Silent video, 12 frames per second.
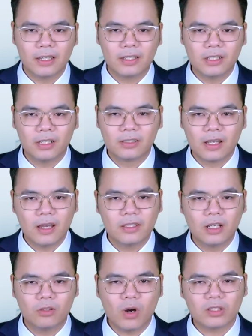Nhưng
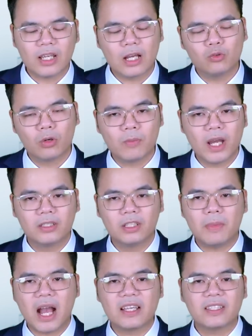những quốc gia thuộc bên thứ
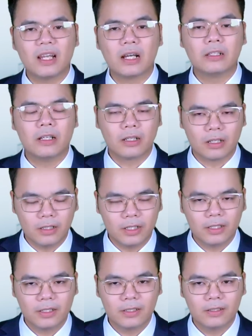ba sẽ là người được lợi.
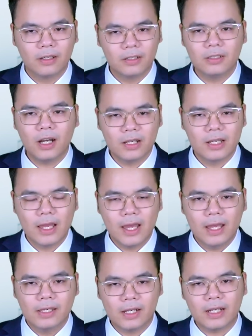Hơn nữa,
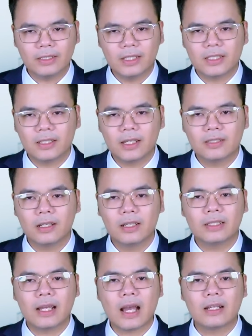hiện nay thì trên thế giới
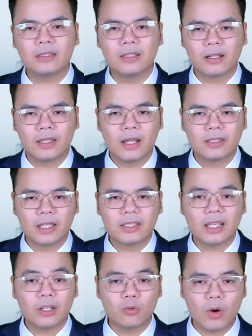Nga đã thực hiện chính
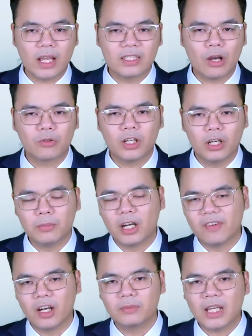sách ngoại giao cởi mở
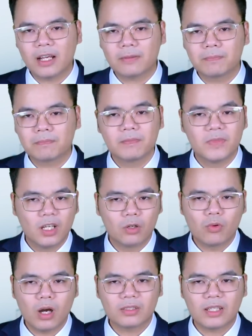và hợp tác. Nhiều
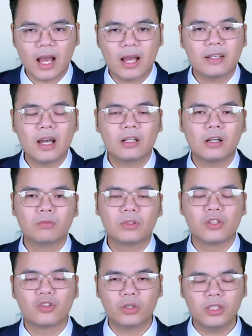quốc gia đã không
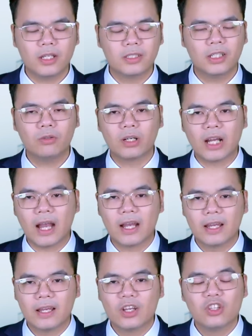từ chối thiện chí của Nga
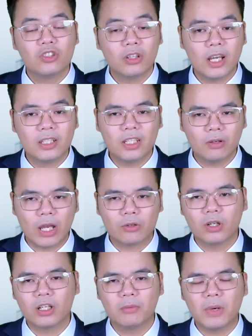cho nên chiêu này
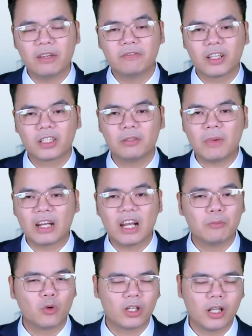của G7 về cơ bản
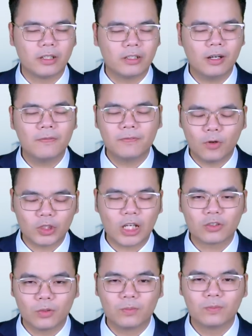lại một lần nữa vô tác
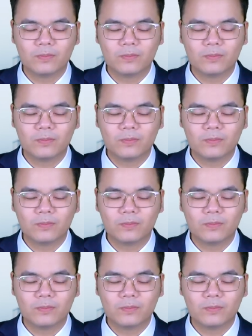dụng.